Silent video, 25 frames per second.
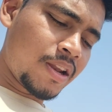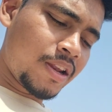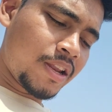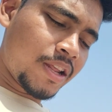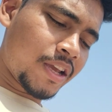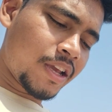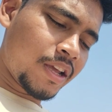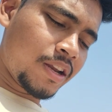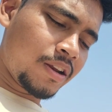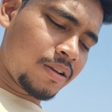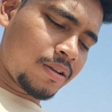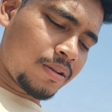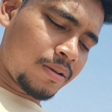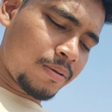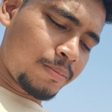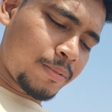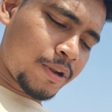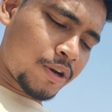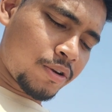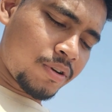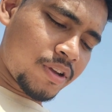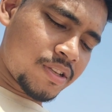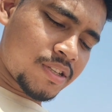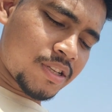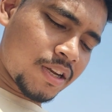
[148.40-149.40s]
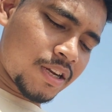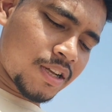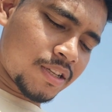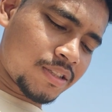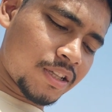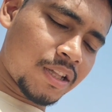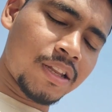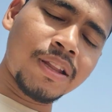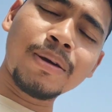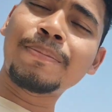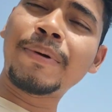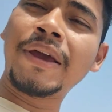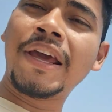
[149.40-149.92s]
लेकिन मेरे को ऐसा
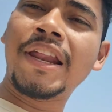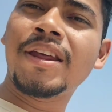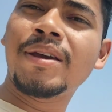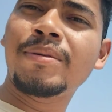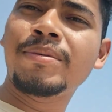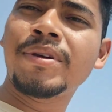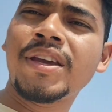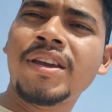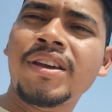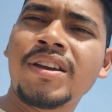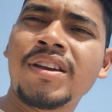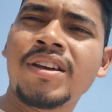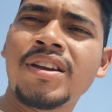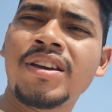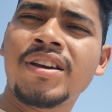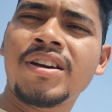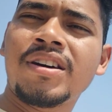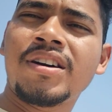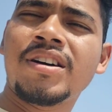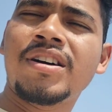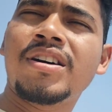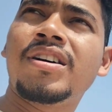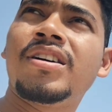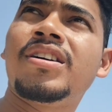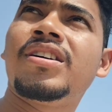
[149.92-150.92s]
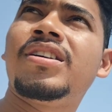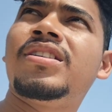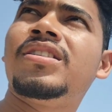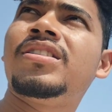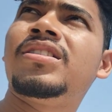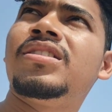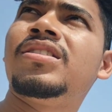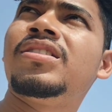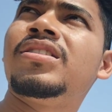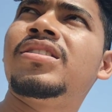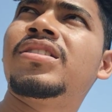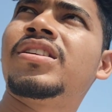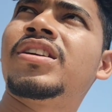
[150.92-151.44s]
लगता था पहले भी आ,
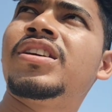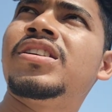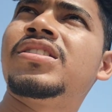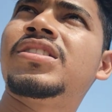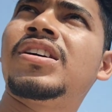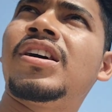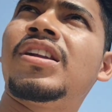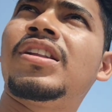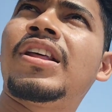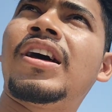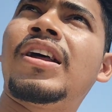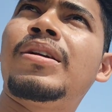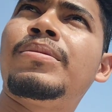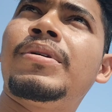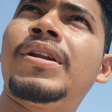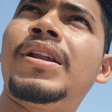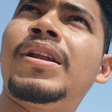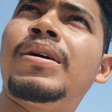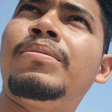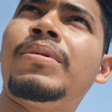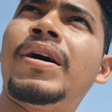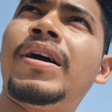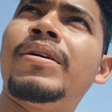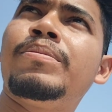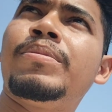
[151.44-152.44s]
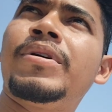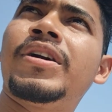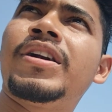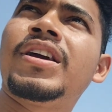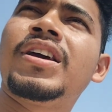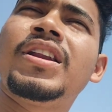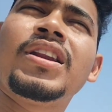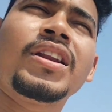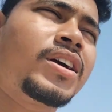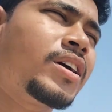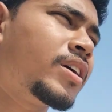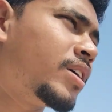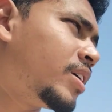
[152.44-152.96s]
कि सरदार वल्लभ भाई
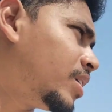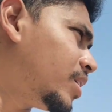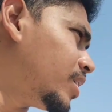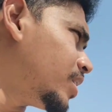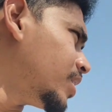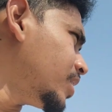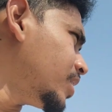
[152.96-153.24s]
पटेल का